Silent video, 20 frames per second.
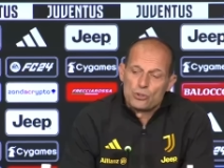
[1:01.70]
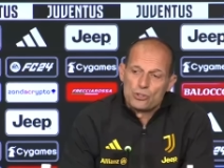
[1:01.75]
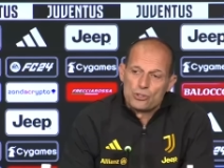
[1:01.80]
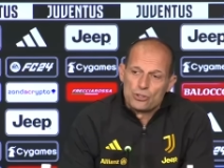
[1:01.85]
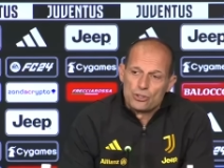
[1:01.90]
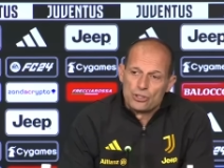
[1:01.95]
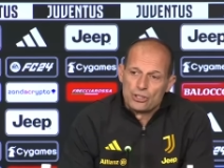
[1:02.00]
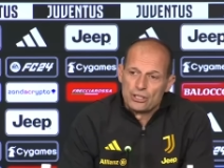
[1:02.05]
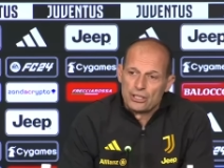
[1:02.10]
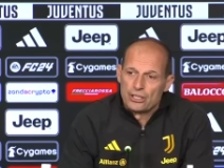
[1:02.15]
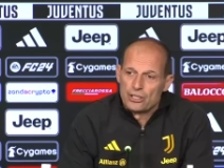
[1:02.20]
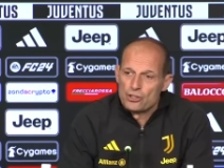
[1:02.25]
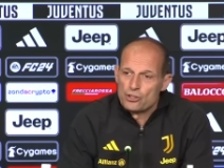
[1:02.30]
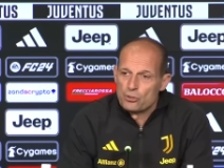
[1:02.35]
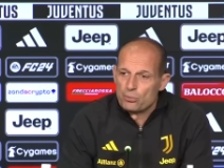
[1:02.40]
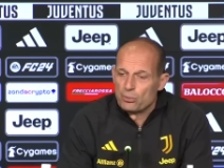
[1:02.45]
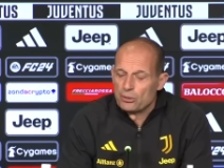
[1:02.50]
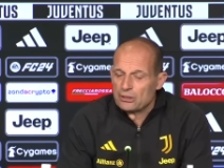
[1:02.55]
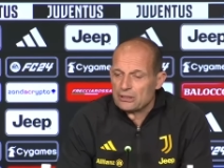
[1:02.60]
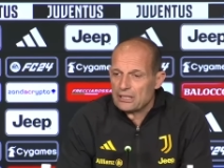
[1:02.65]
giorni che
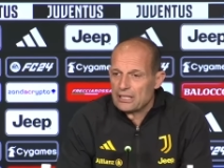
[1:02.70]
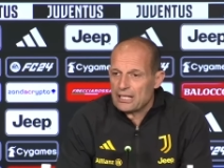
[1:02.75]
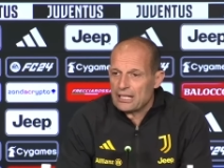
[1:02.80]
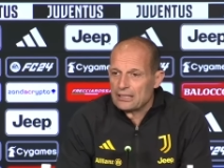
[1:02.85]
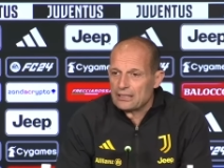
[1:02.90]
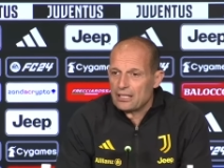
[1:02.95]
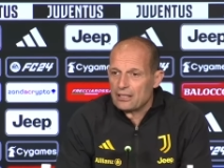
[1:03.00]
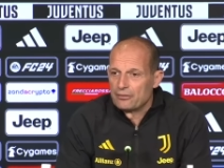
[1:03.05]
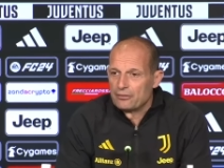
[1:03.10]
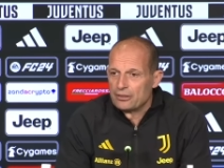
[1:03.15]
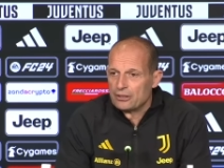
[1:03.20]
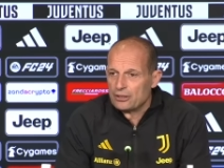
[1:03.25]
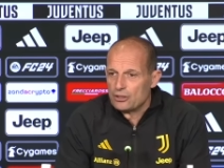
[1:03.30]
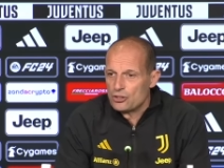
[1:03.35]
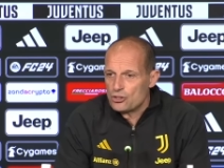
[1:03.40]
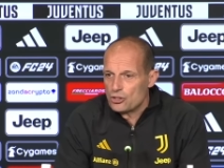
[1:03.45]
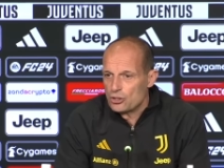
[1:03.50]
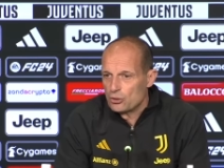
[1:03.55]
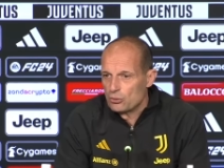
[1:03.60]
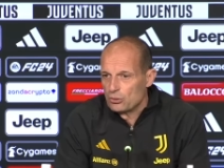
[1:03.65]
ci porteranno al
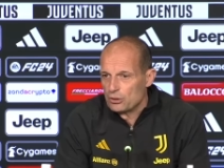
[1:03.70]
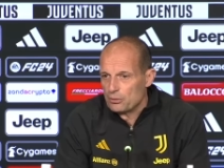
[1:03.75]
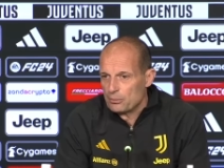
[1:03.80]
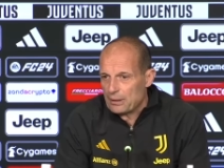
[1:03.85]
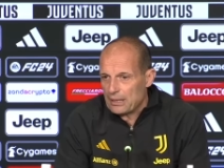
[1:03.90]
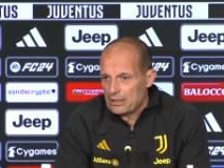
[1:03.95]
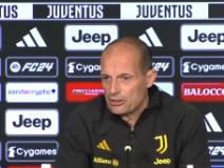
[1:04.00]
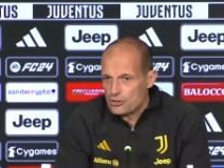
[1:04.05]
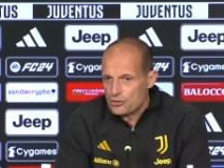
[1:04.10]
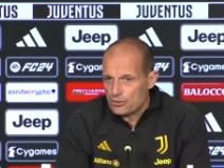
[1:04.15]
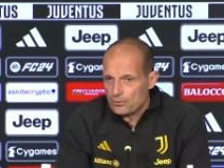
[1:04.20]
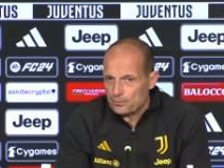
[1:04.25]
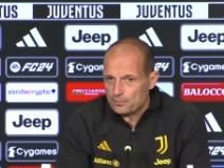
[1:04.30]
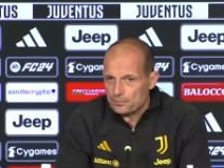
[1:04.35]
25 di maggio.